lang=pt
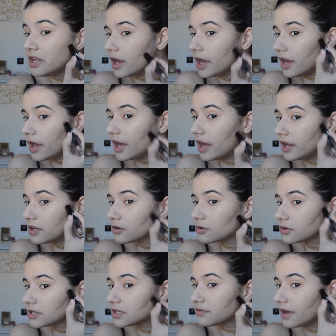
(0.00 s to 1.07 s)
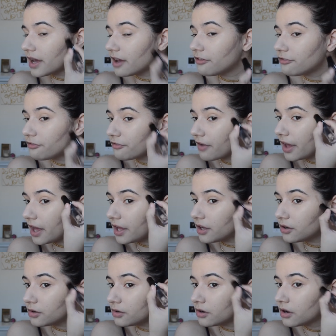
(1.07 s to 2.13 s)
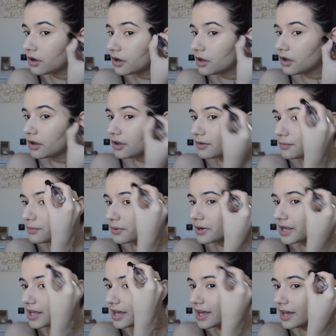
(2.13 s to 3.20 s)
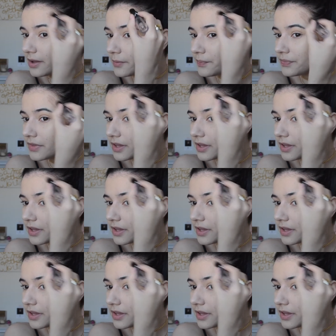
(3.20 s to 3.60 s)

Errei, inclusive errei feio, porque